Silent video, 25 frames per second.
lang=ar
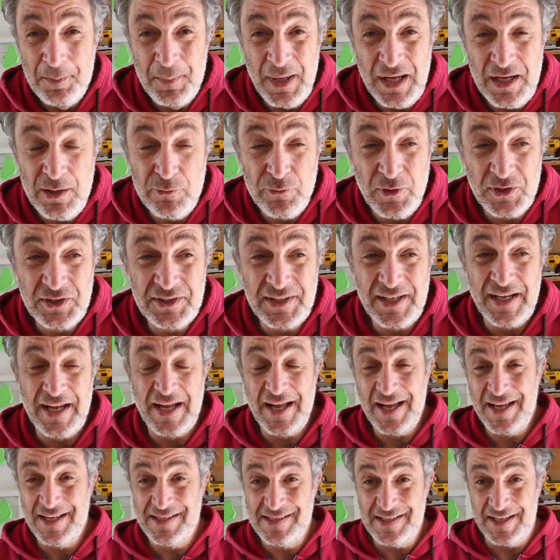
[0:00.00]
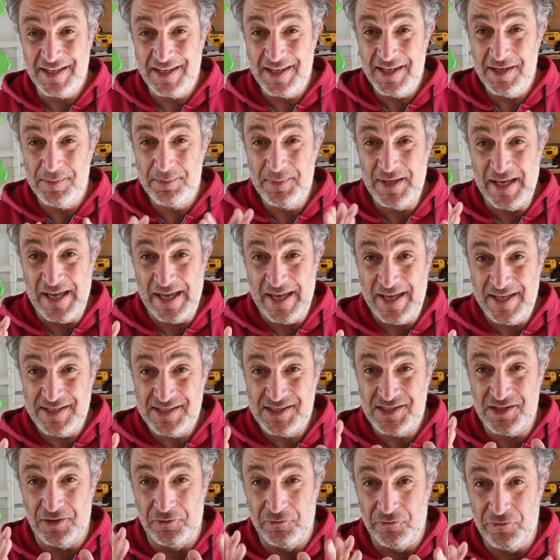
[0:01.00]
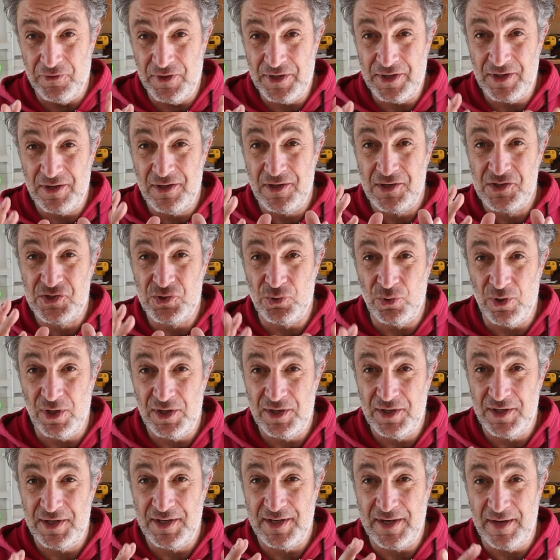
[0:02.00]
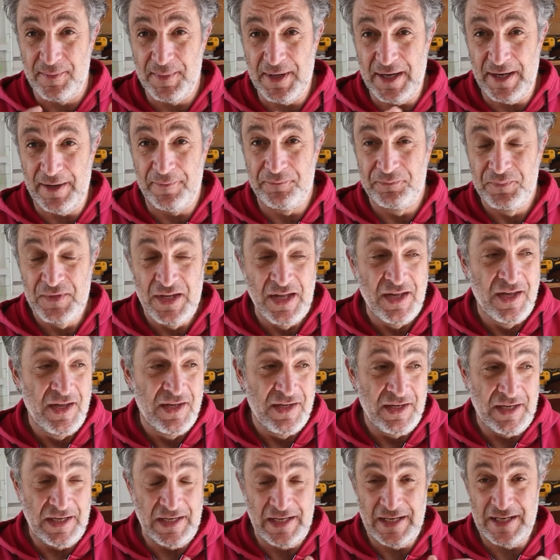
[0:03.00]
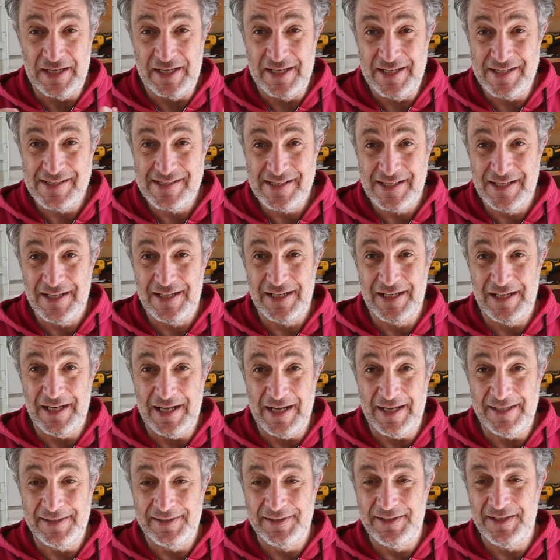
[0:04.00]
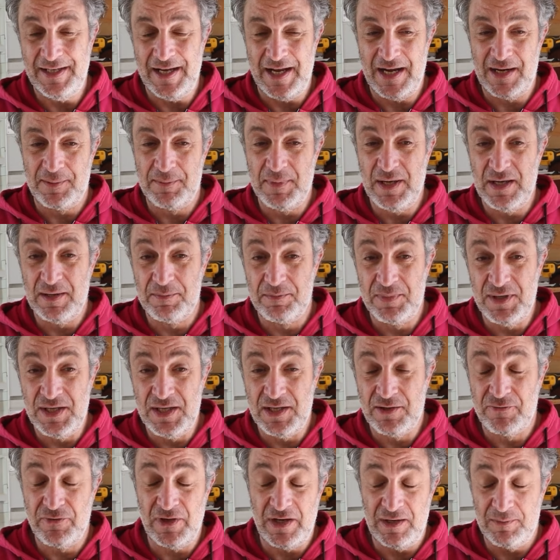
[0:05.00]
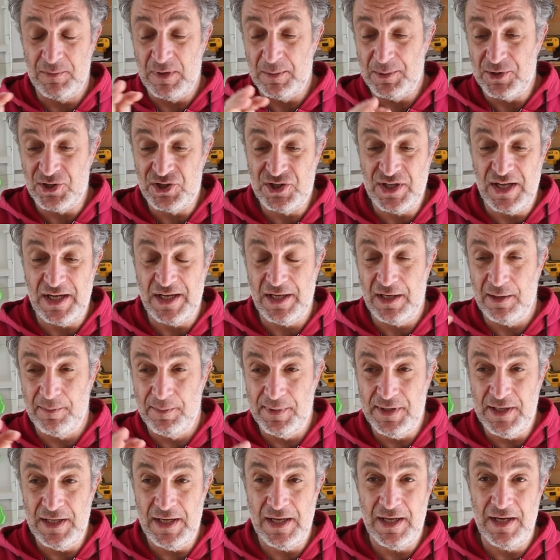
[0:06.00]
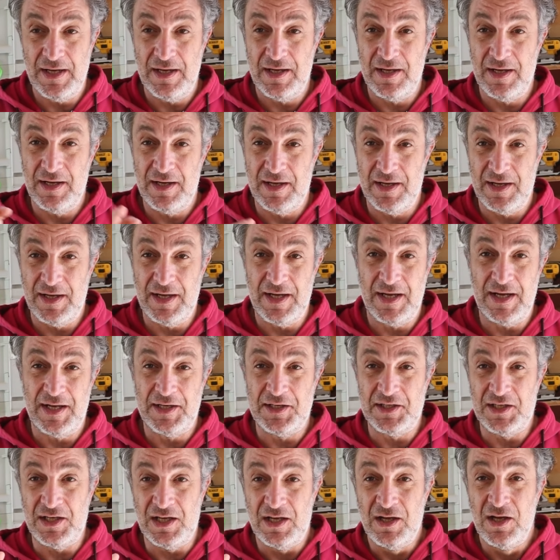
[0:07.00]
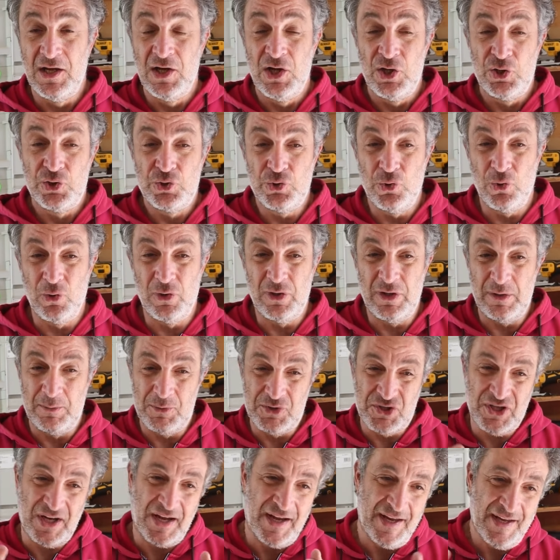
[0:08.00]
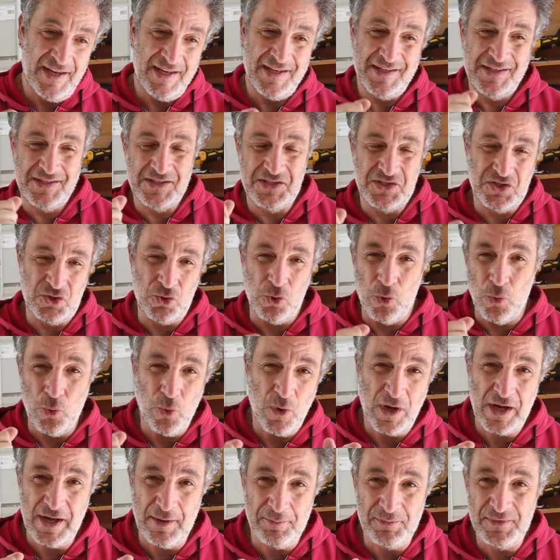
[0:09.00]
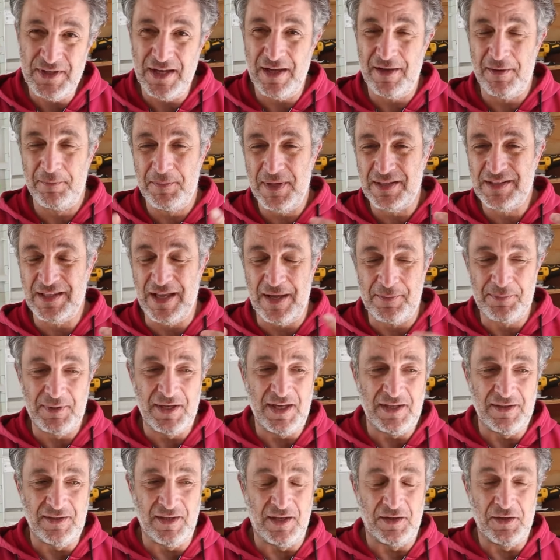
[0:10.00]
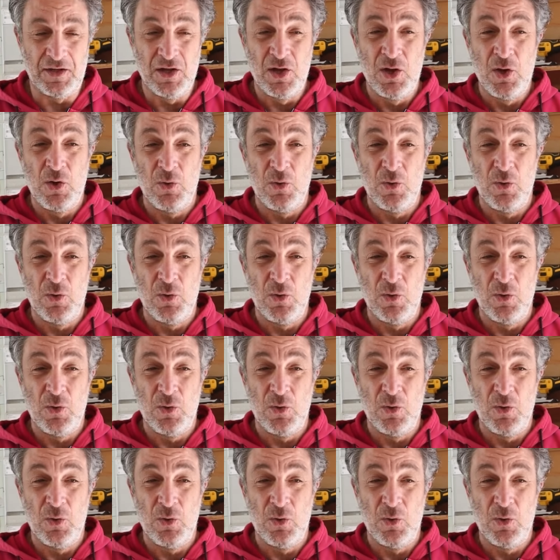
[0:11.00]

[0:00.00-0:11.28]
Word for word: بقالي فترة عايز أجيب جهاز صنفرة صغير يا جماعة الأجهزة اللي عندي حجمها كبير فلما بشتغل بيها يعني شغل مش عايز قوة جامدة بتعب جدا